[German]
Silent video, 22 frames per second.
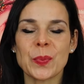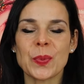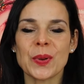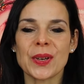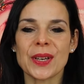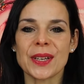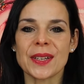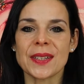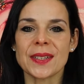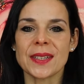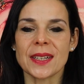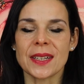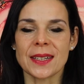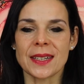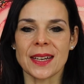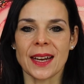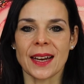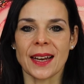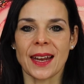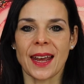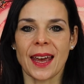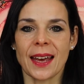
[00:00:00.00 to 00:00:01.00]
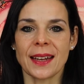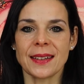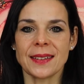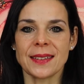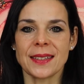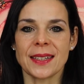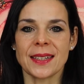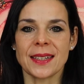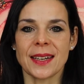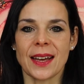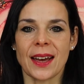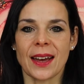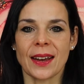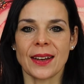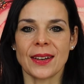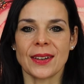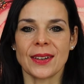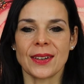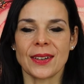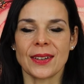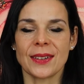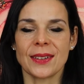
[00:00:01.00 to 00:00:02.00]
bis in dein Herz
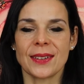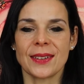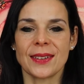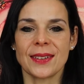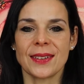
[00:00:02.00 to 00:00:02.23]
hinein.